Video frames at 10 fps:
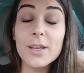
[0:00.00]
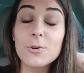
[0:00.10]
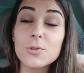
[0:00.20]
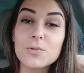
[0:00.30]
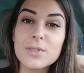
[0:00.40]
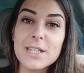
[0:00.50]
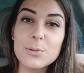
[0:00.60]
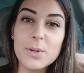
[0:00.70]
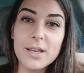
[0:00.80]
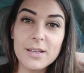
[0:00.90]
et que je vous
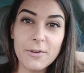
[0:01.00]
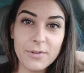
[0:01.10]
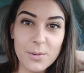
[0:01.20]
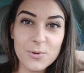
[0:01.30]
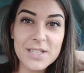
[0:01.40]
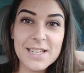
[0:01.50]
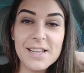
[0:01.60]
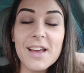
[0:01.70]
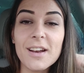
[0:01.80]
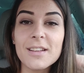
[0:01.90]
explique euh, vraiment ce qu'il
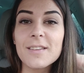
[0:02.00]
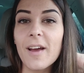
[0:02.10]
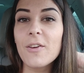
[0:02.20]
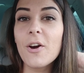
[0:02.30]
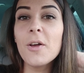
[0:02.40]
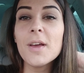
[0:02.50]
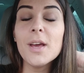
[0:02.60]
y a à l'intérieur